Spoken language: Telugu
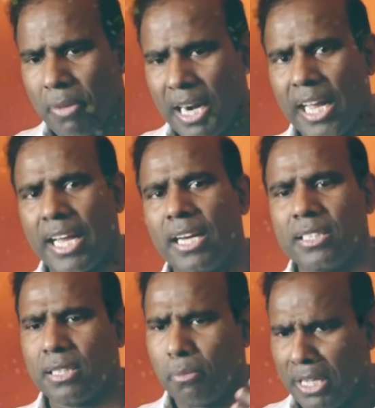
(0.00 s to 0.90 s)
మరలా
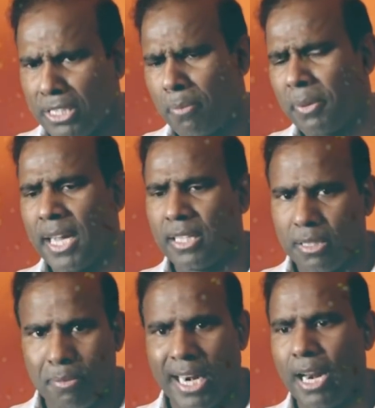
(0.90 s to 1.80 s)
గెలిస్తే బీజేపీ
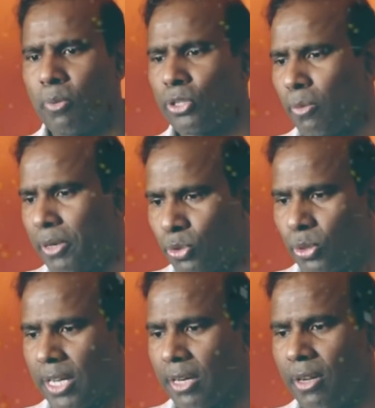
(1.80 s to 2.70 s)
గెలిస్తే మరలా పొత్తులు
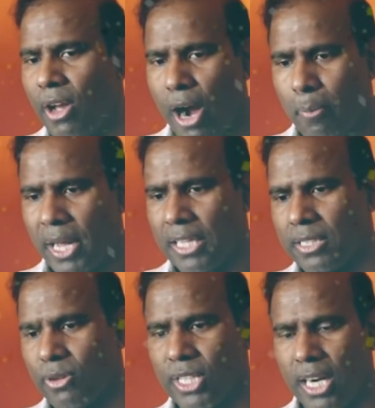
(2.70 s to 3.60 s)
పెట్టుకుంటారు అప్పుడు ఐదు
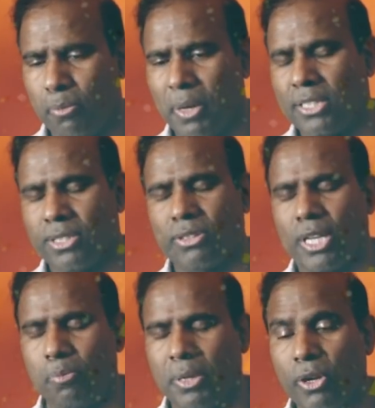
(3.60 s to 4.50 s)
సంవత్సరాలు ఇప్పుడు ఐదు
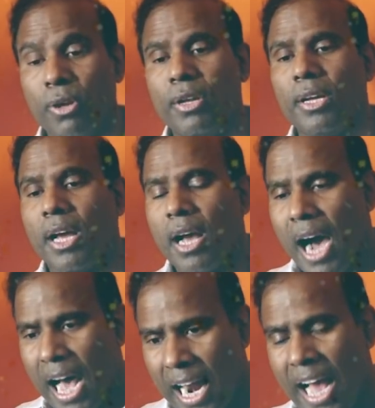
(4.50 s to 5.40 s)
సంవత్సరాలు పెట్టు
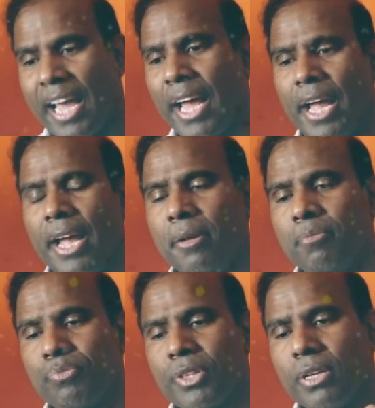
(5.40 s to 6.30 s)
అలాగే
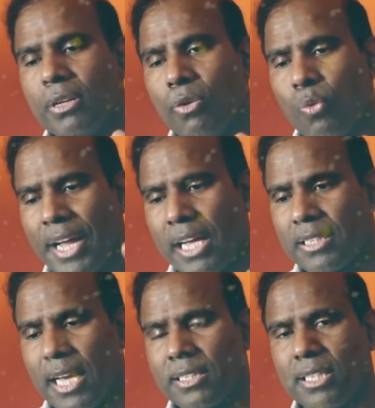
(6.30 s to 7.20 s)

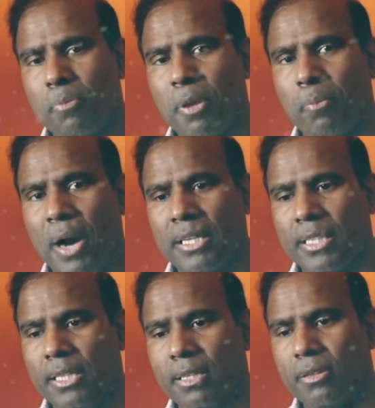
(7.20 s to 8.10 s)
వైఎస్ఆర్సీపీ
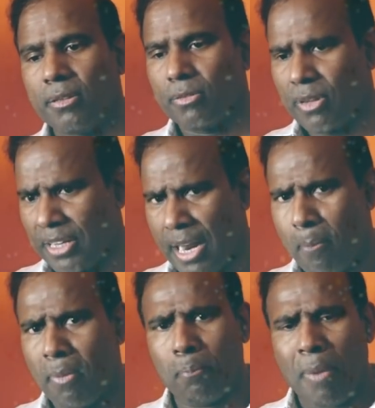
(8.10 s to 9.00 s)
పార్టీ
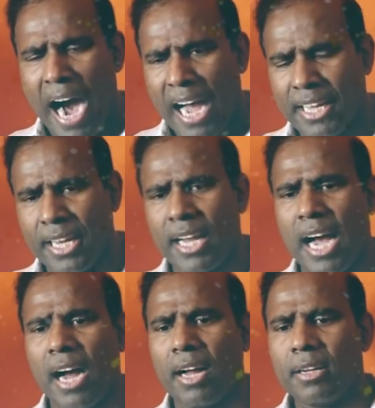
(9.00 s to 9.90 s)
డబ్ బాహ్యంగా